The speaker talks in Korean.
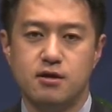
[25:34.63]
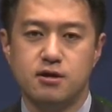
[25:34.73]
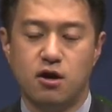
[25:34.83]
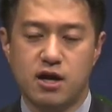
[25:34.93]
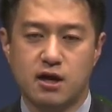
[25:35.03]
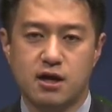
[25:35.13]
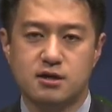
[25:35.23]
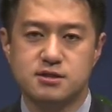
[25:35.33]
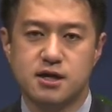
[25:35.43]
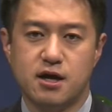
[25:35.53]

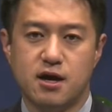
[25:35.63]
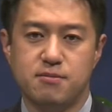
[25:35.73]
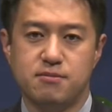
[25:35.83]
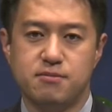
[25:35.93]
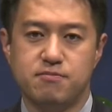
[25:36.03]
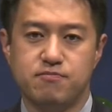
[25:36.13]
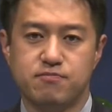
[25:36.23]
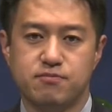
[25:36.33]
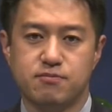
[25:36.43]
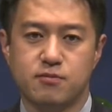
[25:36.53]
연약한 사람,
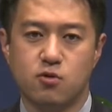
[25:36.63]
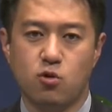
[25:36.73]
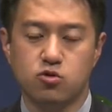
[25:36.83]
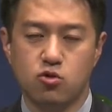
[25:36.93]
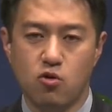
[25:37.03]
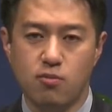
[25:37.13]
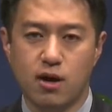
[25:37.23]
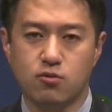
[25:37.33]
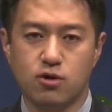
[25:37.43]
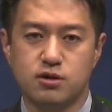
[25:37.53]

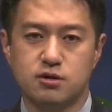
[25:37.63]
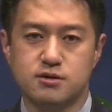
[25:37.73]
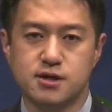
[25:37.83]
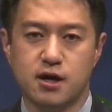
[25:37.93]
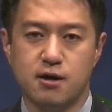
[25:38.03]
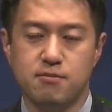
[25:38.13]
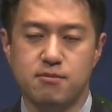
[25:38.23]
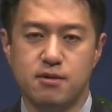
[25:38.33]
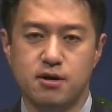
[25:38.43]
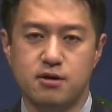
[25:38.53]
고통받고 있는
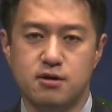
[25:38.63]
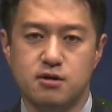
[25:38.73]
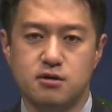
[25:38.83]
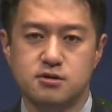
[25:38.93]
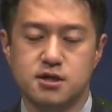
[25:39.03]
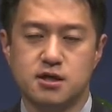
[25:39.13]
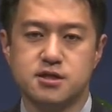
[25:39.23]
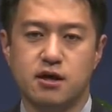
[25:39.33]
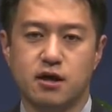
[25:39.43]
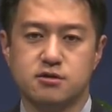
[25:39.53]
사람,
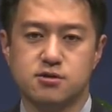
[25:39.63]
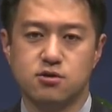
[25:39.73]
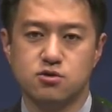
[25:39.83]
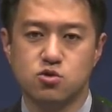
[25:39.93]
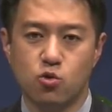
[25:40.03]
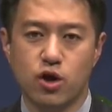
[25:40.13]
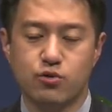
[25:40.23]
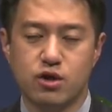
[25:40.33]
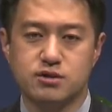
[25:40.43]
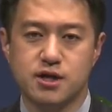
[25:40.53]
세상에서
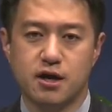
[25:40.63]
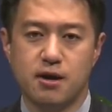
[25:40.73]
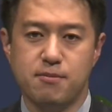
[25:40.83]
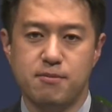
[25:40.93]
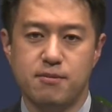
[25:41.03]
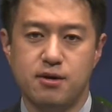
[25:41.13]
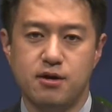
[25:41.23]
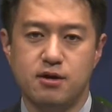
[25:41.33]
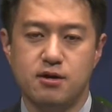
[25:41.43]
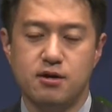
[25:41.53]
소외된 사람,
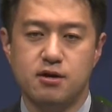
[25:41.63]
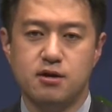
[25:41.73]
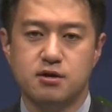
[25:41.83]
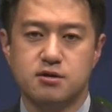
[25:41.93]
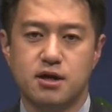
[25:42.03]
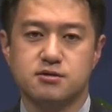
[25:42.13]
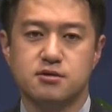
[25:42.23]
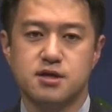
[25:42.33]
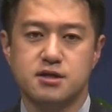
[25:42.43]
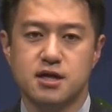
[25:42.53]
그래서
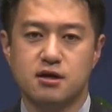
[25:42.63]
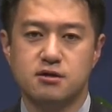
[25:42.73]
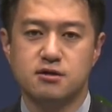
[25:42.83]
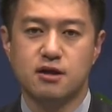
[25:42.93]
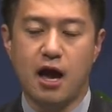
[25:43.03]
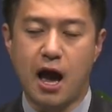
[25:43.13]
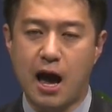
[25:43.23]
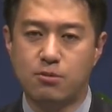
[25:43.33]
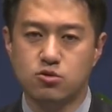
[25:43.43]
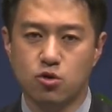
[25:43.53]
세상은
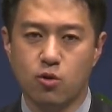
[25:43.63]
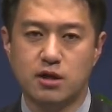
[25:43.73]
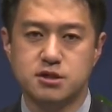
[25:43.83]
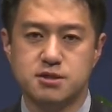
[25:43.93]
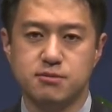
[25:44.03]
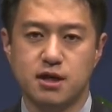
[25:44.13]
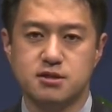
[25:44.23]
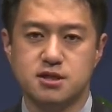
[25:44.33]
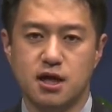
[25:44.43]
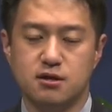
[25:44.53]
아무도 관심
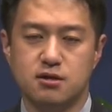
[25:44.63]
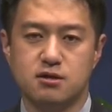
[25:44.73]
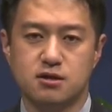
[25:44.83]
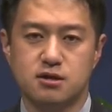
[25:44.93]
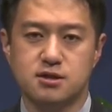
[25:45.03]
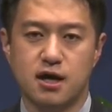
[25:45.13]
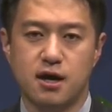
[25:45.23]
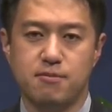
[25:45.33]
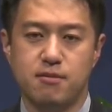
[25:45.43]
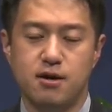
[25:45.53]
갖지 않는 그
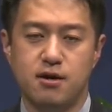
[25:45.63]
사람,